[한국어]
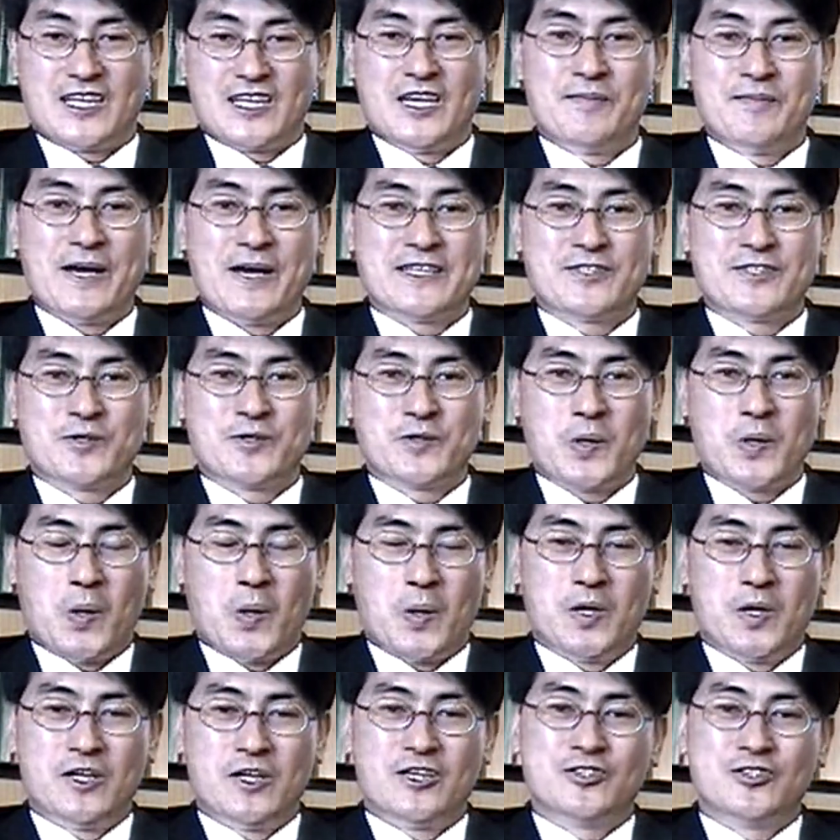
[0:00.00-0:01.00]

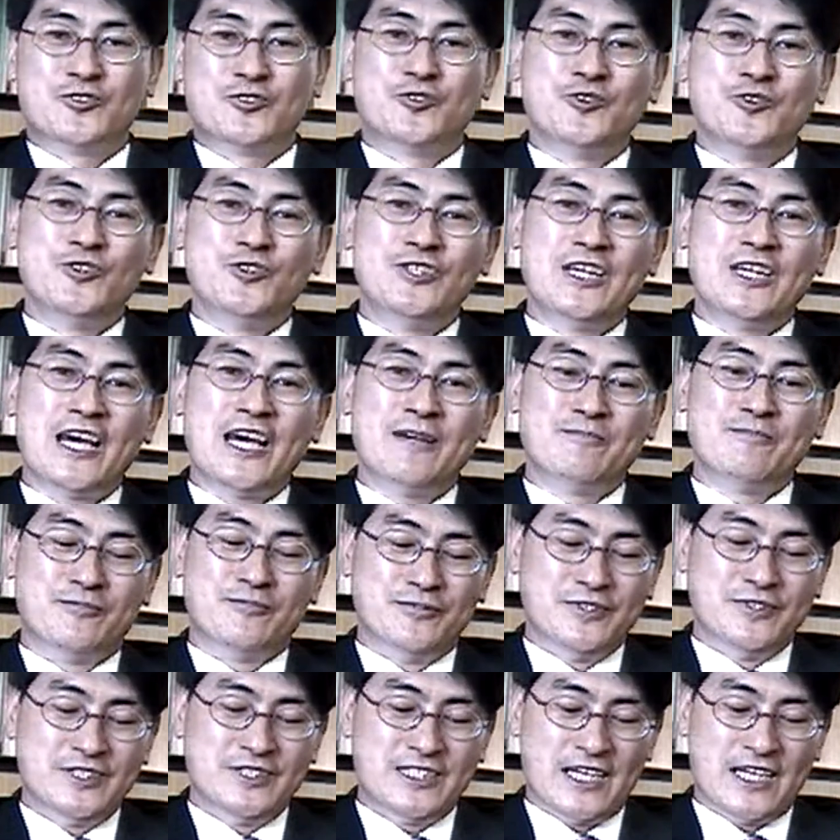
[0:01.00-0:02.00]
일반적으로 주위의
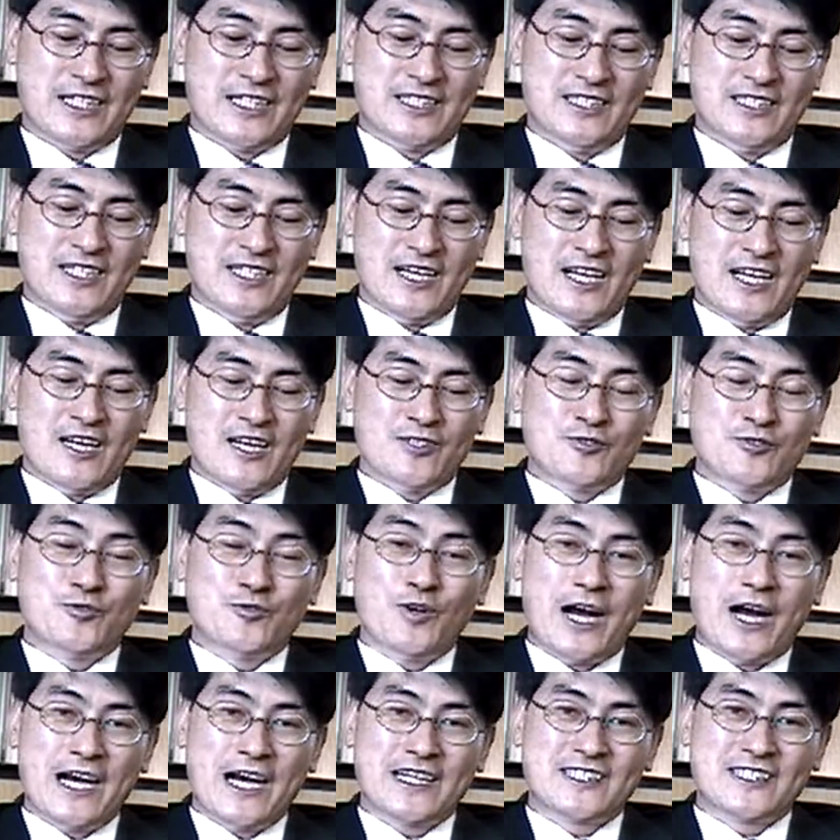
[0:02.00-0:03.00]
문제를
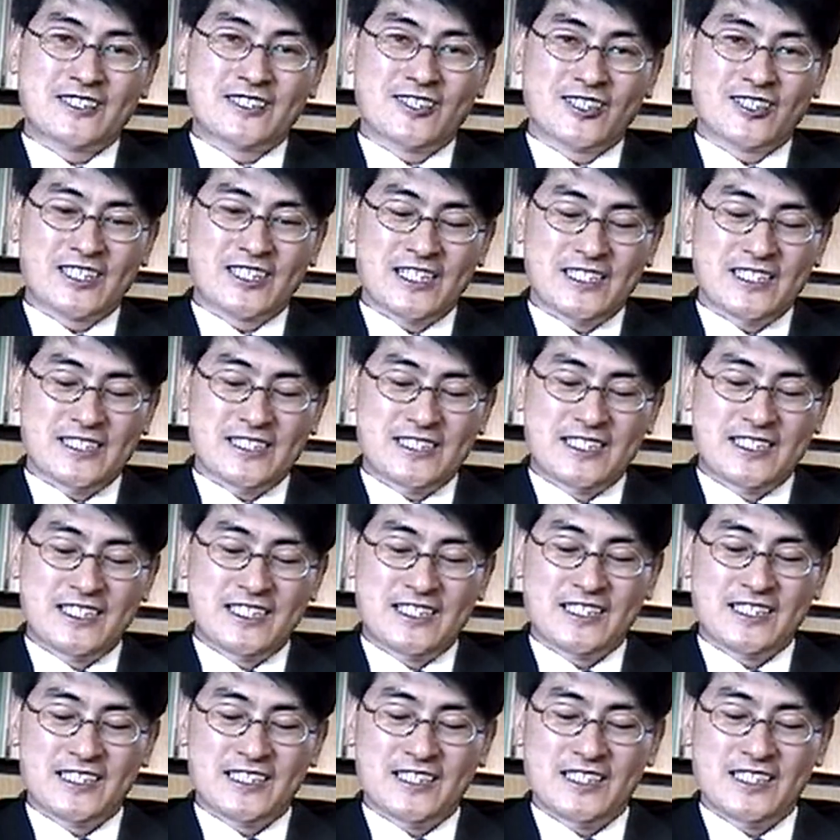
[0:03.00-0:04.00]
수학적인
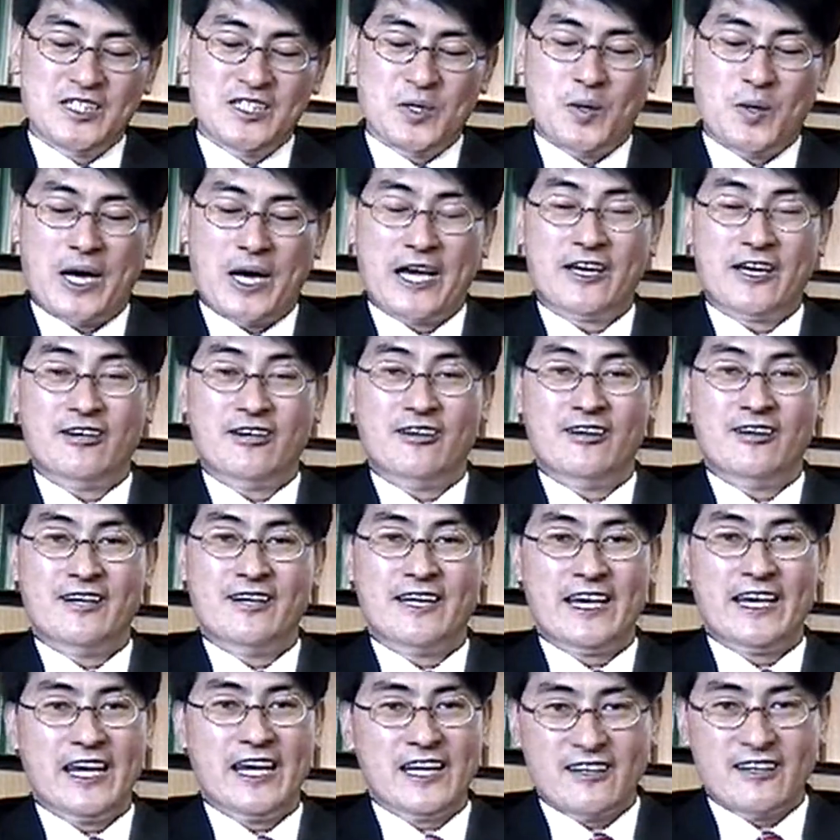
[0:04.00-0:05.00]
지식을 이용하여
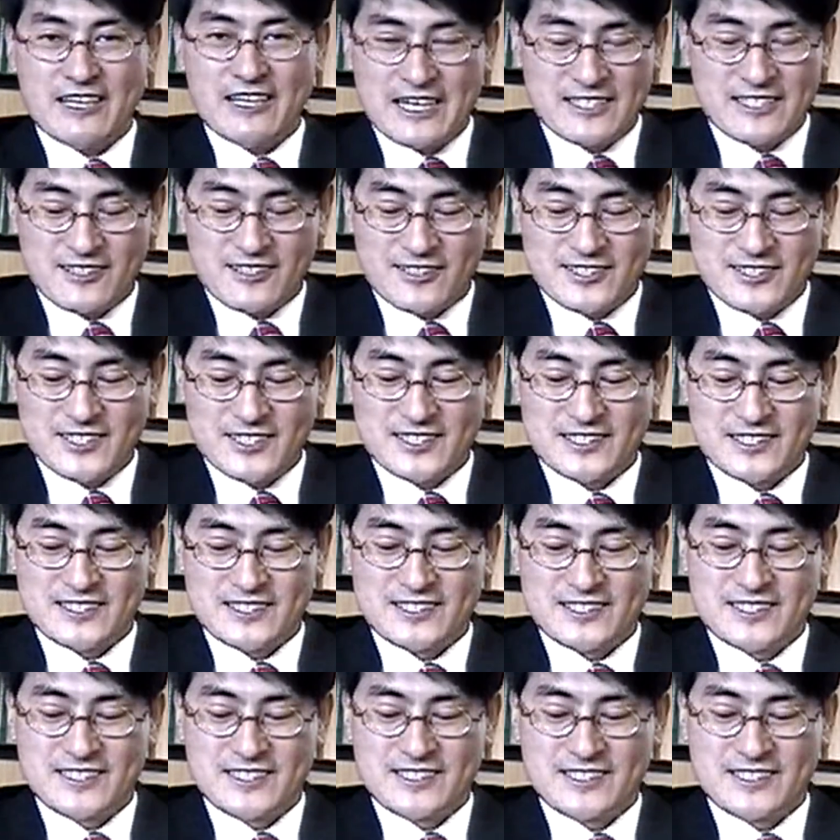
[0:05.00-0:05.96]
해결하는 것은